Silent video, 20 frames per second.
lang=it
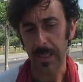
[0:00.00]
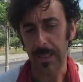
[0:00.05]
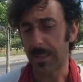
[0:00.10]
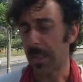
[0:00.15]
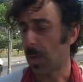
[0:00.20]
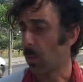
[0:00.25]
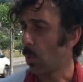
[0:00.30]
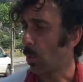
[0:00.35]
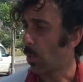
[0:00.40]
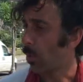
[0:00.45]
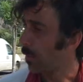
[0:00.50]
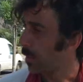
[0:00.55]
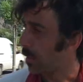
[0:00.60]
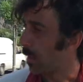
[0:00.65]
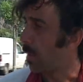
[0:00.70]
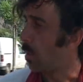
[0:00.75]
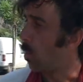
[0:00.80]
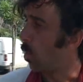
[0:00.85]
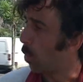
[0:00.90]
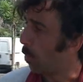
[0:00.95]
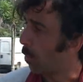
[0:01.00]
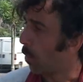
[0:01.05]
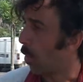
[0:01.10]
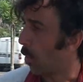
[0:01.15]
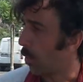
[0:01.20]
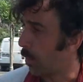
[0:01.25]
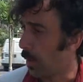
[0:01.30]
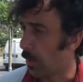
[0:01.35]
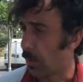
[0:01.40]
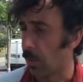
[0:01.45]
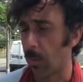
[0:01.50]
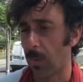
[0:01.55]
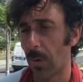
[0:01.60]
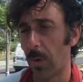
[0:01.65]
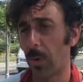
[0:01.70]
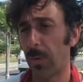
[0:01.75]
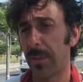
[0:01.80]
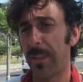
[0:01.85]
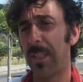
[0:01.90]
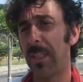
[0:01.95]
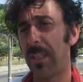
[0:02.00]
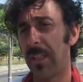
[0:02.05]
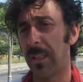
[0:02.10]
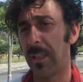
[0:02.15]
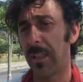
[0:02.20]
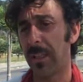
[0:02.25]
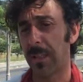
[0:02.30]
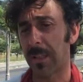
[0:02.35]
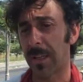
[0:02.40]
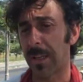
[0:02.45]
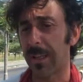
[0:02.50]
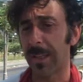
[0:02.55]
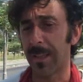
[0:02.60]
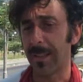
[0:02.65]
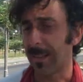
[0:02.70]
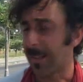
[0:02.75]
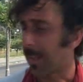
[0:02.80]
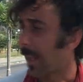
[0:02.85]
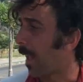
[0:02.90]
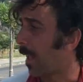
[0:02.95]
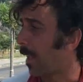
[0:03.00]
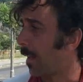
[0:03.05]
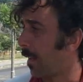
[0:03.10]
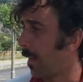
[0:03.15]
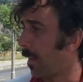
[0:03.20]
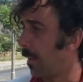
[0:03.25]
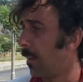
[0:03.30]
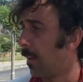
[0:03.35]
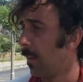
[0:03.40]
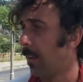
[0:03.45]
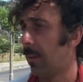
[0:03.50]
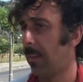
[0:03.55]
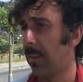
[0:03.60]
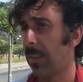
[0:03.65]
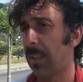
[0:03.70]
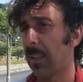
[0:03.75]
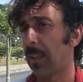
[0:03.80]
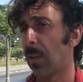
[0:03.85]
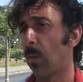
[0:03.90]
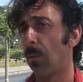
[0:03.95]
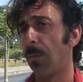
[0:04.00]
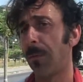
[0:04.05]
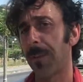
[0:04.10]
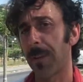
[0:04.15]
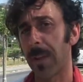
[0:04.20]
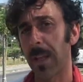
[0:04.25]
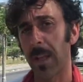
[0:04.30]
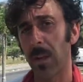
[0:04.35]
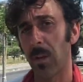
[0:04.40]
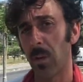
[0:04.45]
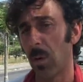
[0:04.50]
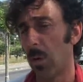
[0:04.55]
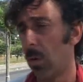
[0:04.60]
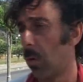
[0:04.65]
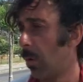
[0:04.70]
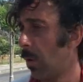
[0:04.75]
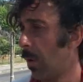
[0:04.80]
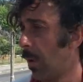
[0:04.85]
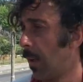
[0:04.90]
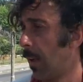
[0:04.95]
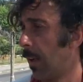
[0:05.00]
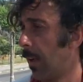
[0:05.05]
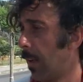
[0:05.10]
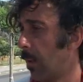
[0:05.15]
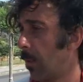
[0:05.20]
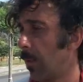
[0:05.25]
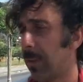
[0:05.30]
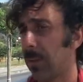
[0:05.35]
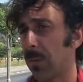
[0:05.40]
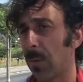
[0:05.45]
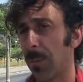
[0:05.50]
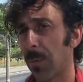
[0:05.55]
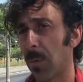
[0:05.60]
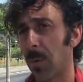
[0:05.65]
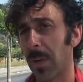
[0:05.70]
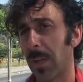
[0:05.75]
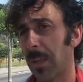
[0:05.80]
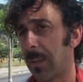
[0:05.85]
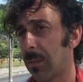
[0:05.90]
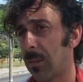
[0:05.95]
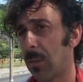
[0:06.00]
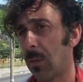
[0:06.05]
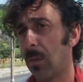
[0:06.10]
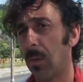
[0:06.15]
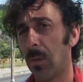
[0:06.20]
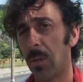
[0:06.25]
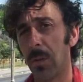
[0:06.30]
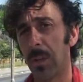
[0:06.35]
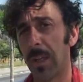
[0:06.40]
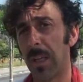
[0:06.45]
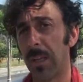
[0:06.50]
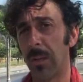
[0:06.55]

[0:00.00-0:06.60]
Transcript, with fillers: è dare un consiglio, un monito, quello di rallentare, di tirare un freno a questo progresso